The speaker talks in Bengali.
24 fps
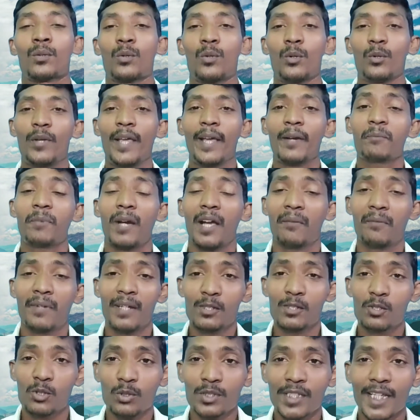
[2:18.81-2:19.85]
কোনো এক বাইবেল
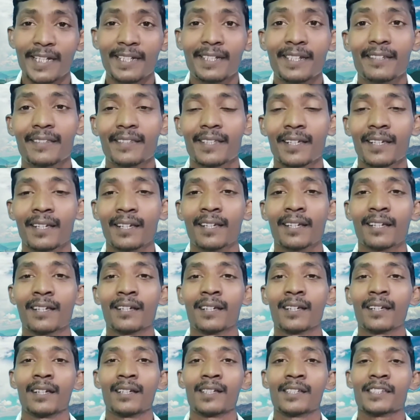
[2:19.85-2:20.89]
সোসাইটিতে
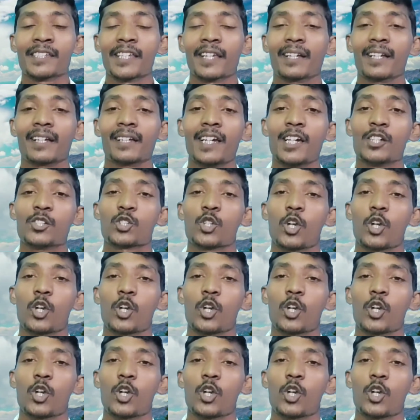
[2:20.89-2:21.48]
সেখানকার